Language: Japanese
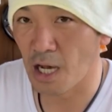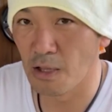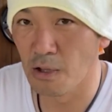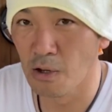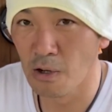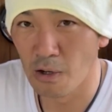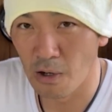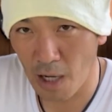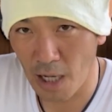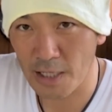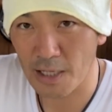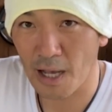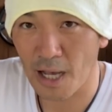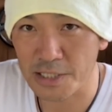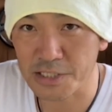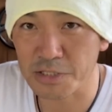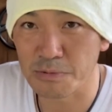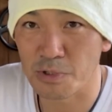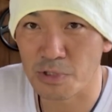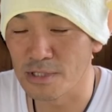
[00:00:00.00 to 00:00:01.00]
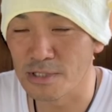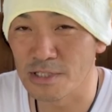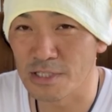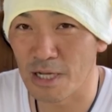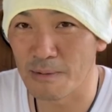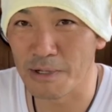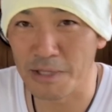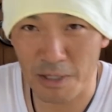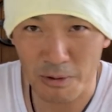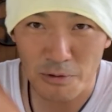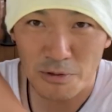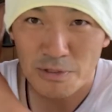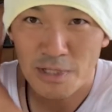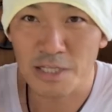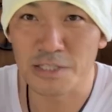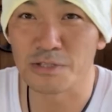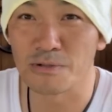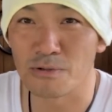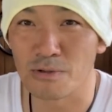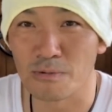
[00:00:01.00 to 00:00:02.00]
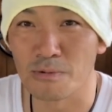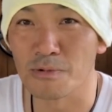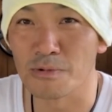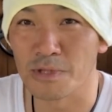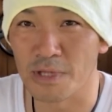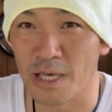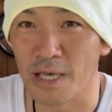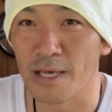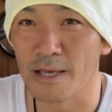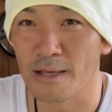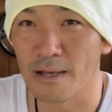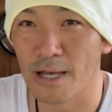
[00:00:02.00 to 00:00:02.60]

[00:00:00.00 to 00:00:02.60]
あの、ああっちもざまねえことになっちゃうと思うんで、